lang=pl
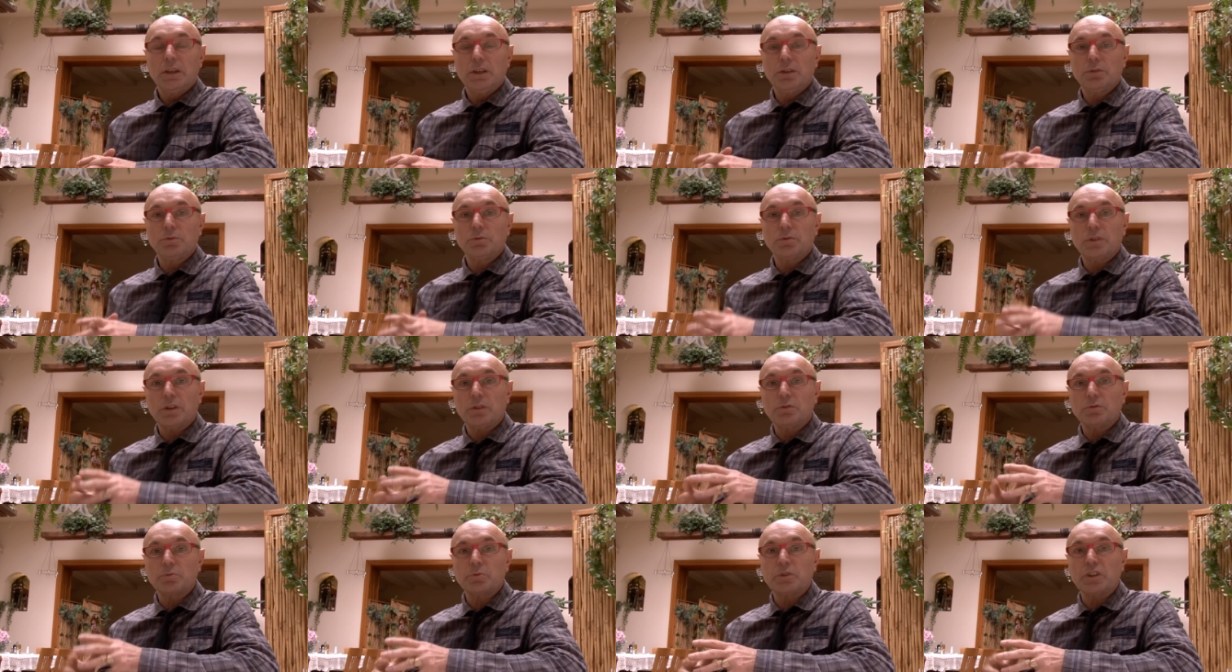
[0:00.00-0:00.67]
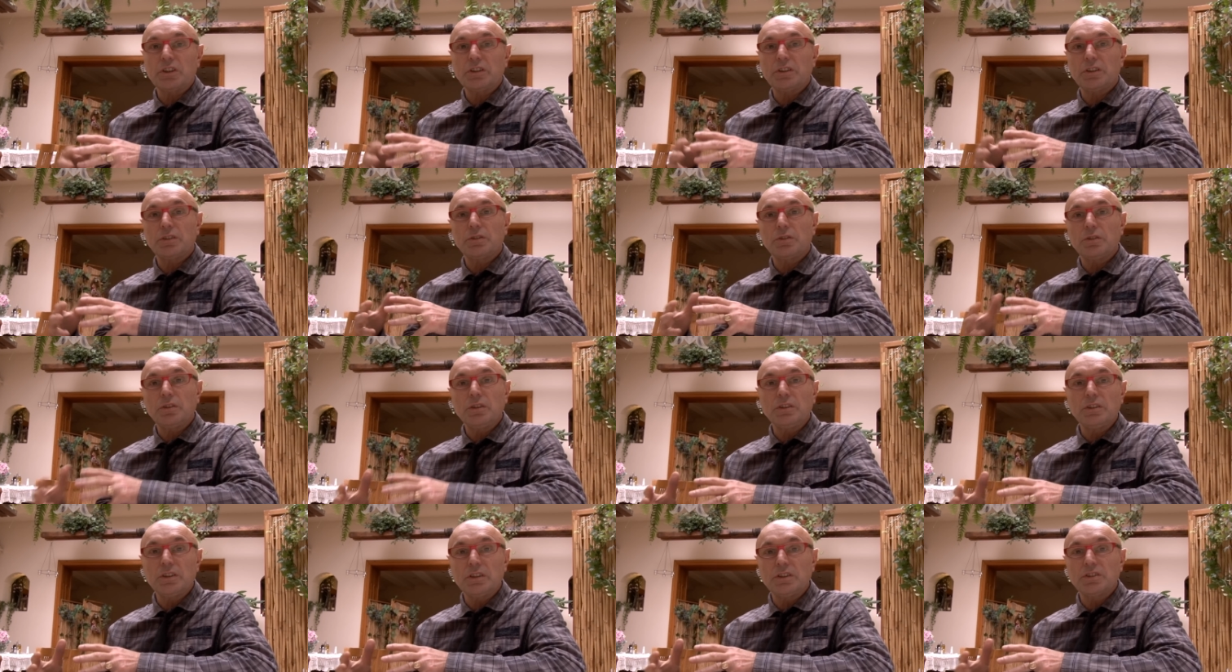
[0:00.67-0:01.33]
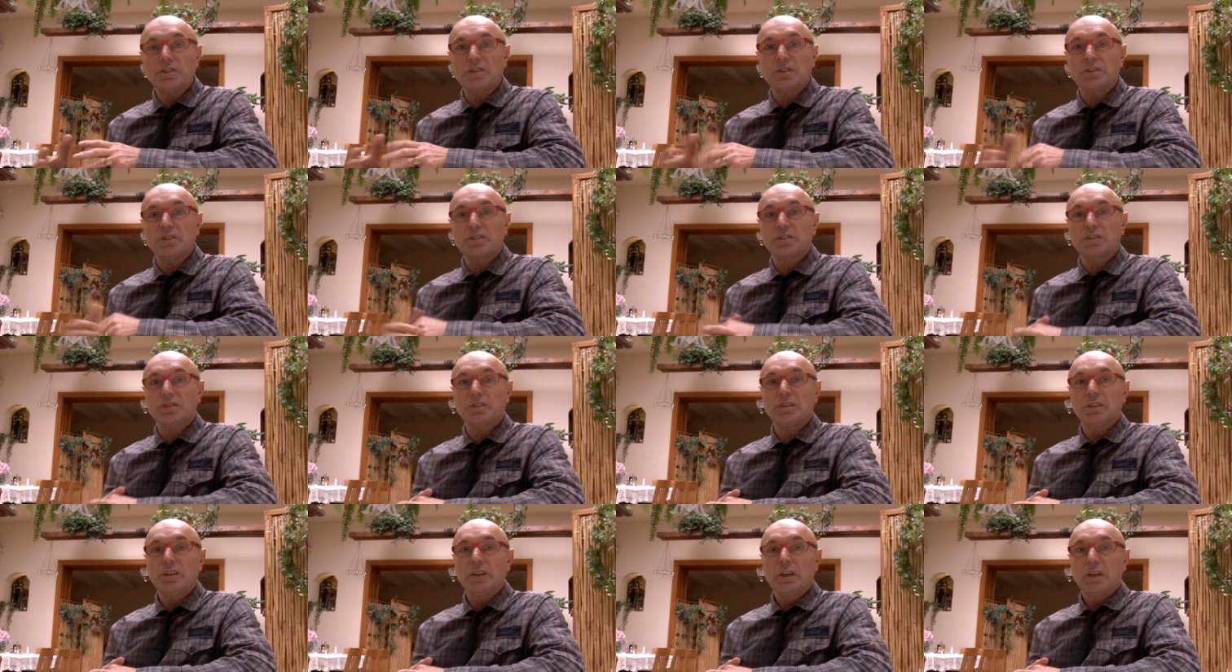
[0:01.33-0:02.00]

I tutaj już przejdę do innej rzeczy.